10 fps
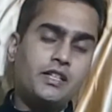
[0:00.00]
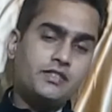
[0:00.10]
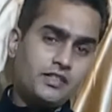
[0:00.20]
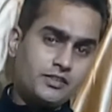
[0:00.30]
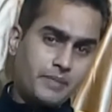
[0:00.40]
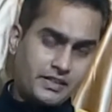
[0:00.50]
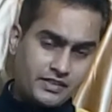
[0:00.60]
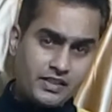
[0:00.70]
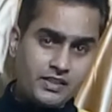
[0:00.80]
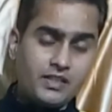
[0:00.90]
इसे
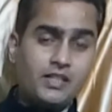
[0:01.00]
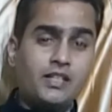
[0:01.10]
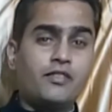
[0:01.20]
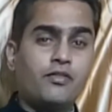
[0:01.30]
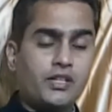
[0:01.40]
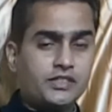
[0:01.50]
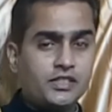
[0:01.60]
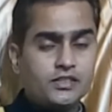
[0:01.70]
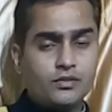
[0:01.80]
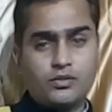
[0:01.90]
स्पेशली
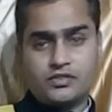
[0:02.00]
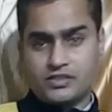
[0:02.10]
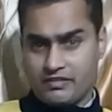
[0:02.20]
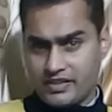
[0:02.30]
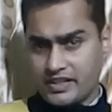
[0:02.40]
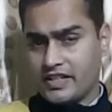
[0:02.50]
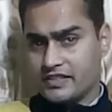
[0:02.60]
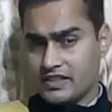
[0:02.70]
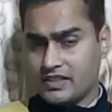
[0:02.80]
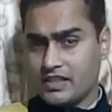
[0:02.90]
वर्कस्टेशन और सर्वर के लिए
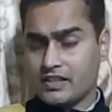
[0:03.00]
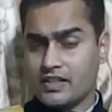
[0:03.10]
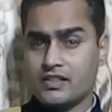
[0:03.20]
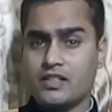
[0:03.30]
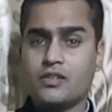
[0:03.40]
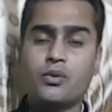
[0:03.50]
डिज़ाइन किया गया था